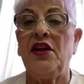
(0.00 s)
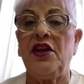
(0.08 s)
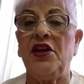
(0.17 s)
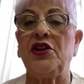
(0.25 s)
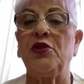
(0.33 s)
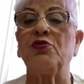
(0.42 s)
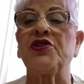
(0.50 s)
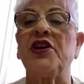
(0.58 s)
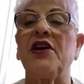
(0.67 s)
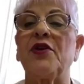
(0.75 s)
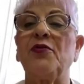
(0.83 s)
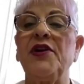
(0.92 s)
и ты уже
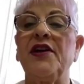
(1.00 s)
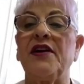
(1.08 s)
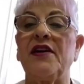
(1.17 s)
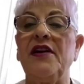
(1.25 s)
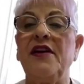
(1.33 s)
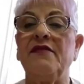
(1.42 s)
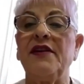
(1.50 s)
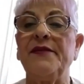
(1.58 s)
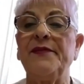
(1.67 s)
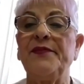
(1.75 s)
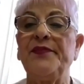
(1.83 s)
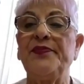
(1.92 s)
король и королева.
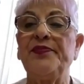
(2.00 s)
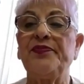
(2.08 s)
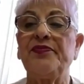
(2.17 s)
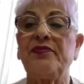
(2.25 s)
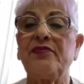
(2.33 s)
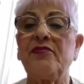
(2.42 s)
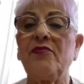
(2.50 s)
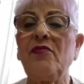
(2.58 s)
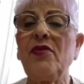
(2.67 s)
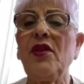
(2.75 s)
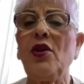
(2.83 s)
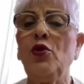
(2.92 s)

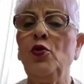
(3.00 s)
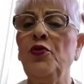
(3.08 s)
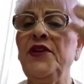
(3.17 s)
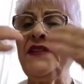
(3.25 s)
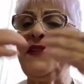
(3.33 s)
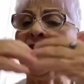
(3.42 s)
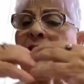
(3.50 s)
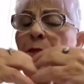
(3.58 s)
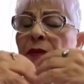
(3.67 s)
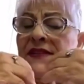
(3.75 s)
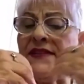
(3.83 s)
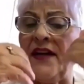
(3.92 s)
Но если ты
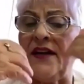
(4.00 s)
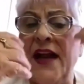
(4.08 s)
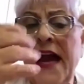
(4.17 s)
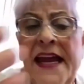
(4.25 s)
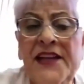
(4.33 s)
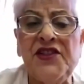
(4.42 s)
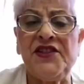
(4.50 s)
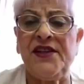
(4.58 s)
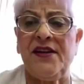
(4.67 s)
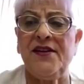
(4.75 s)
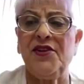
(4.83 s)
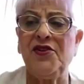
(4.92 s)

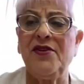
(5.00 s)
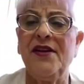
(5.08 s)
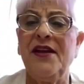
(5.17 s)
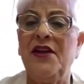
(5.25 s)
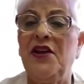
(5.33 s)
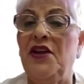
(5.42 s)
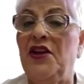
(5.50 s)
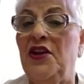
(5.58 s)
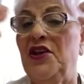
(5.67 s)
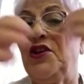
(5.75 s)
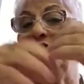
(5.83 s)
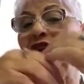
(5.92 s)
постараешься
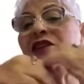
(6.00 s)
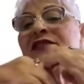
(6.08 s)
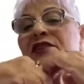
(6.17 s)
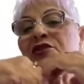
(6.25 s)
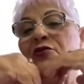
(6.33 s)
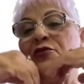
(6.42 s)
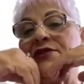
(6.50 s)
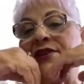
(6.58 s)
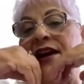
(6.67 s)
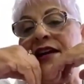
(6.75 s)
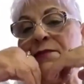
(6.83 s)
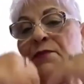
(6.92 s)
и зажгешь от